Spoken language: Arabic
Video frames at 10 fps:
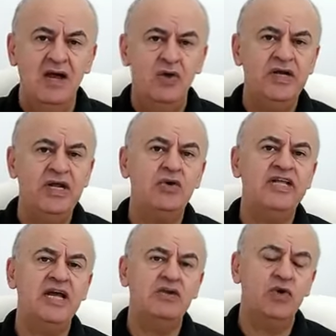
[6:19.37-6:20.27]
هنا
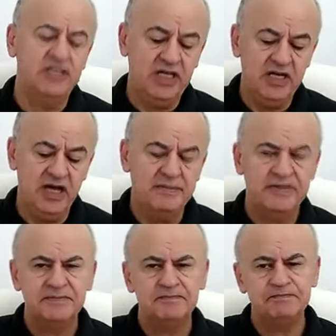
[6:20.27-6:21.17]
أريد أن أوضح
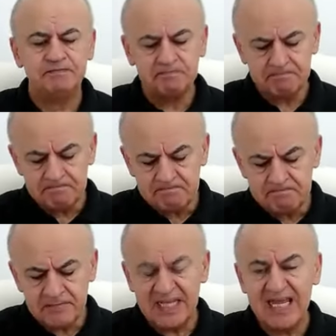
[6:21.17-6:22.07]
الأمر
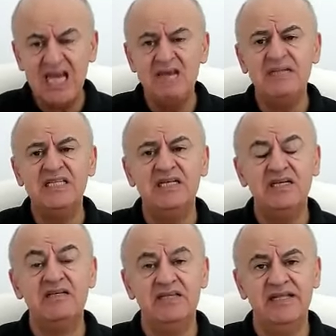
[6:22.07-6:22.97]
كلمة
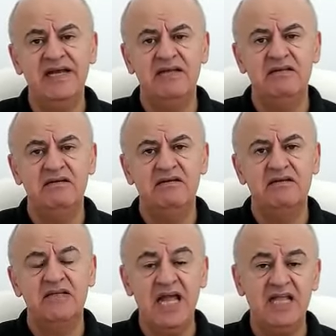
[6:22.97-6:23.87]
ارتداد
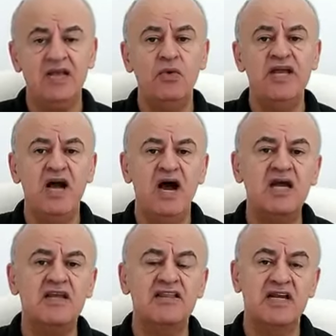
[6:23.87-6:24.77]
تحتوي
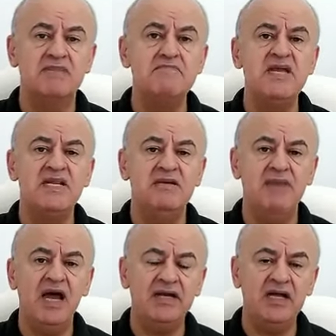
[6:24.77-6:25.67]
أكثر من
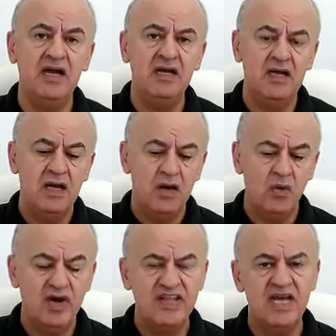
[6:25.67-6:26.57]
معنى
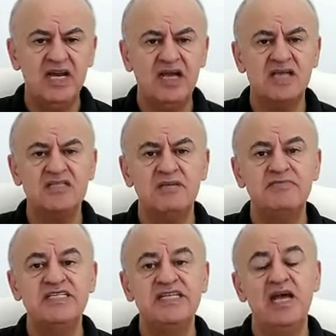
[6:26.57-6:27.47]
وذلك
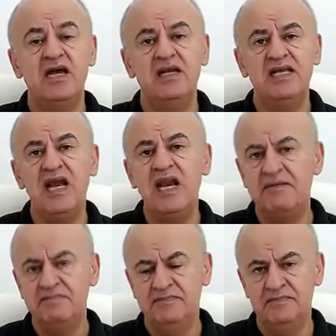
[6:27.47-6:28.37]
حسب سياق
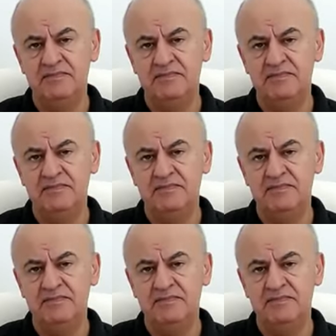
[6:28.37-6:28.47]
الكلام